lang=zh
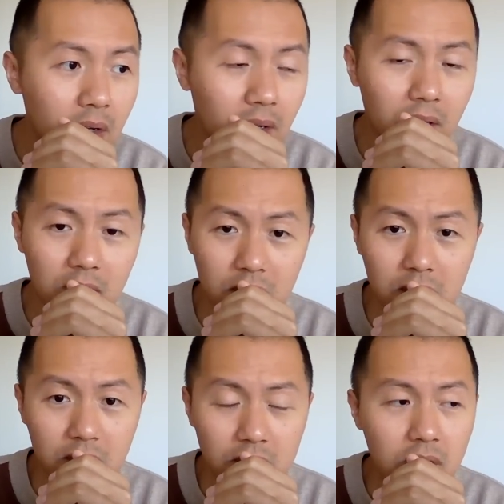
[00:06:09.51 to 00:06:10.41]
呃，
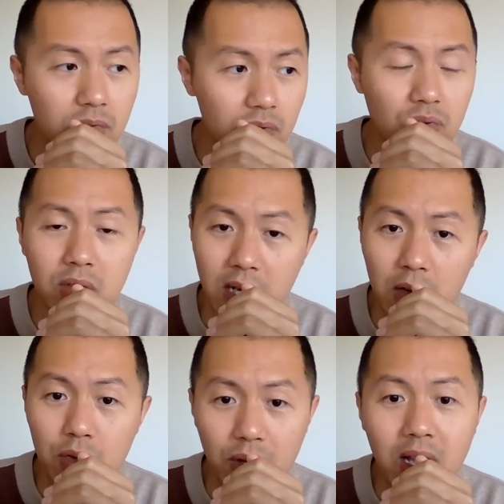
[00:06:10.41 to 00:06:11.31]
这这种损耗
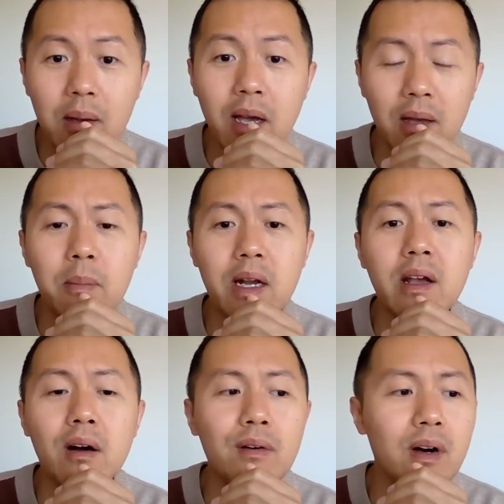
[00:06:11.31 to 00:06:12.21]
率还还蛮
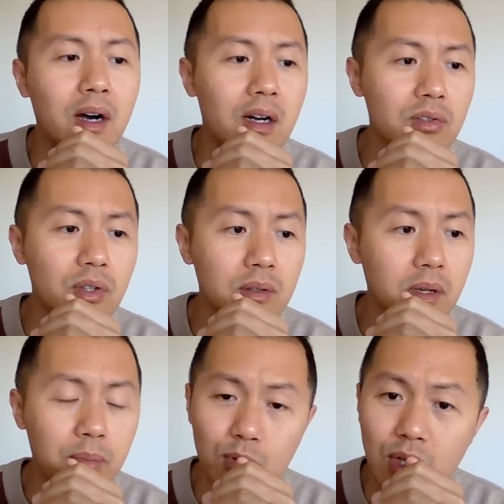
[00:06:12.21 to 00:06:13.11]
高啊，所以
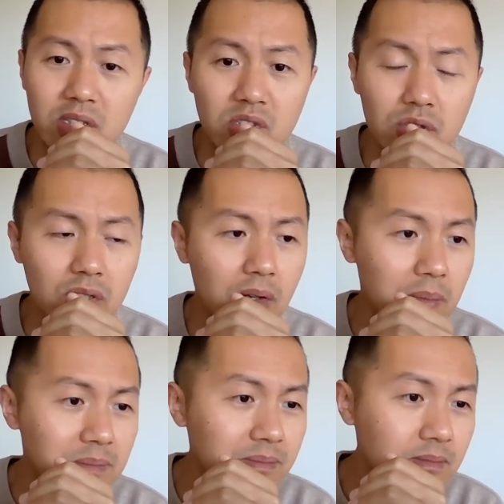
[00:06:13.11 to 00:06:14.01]
它不断制造。